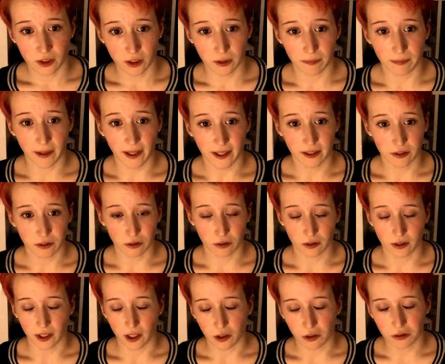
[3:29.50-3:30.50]
gepackt
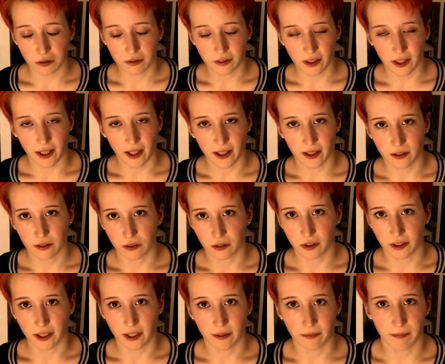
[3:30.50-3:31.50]
und aufgehangen
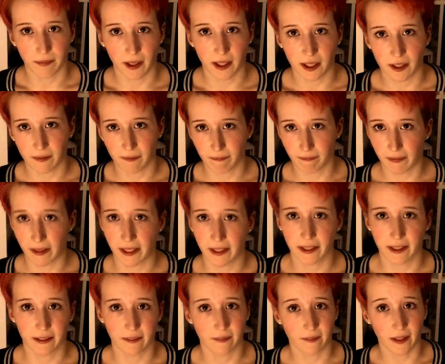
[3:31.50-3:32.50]
und dann bei
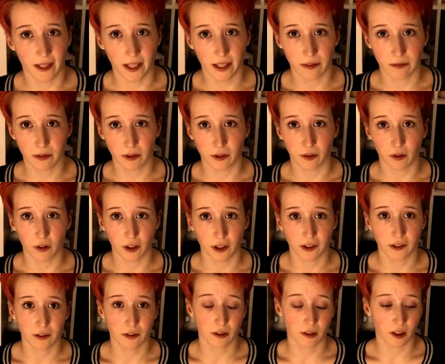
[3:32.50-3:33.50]
lebendigem Leibe
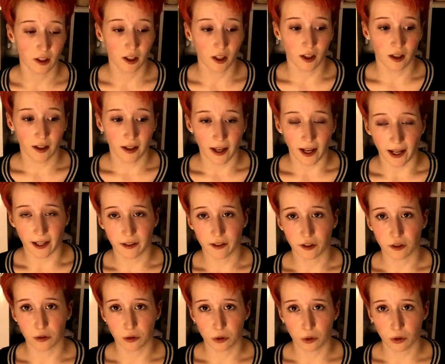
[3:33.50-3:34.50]
gehäutet.
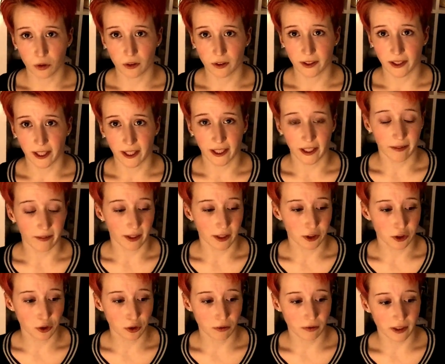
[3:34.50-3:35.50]
Andere gucken dann dabei
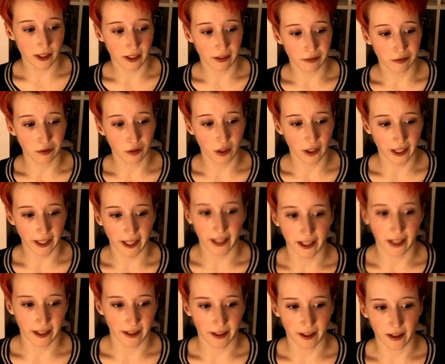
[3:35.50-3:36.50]
zu, wie der
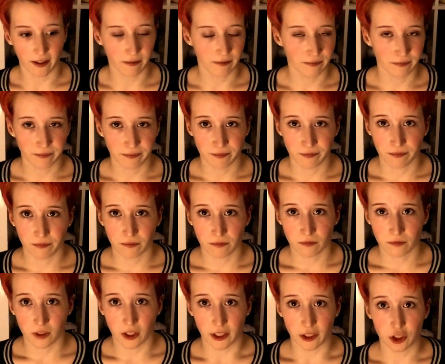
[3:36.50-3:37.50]
Vorgänger da
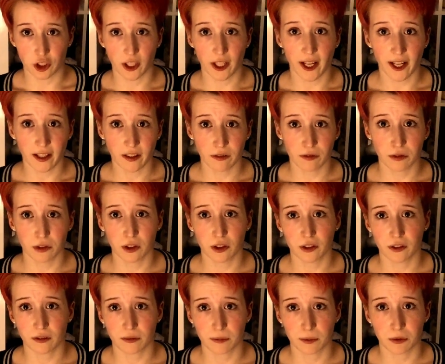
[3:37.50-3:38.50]
erschlagen
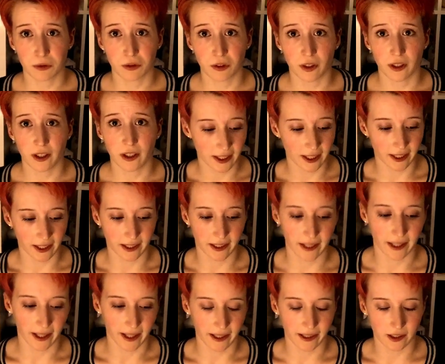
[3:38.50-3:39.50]
wird, bevor wir dann an
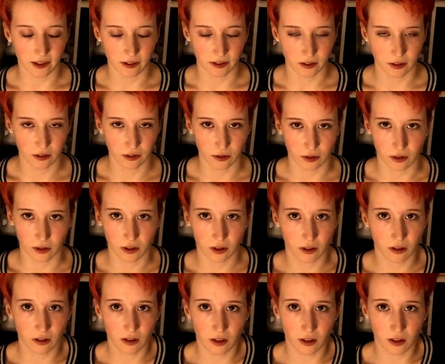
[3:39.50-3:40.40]
der Reihe sind und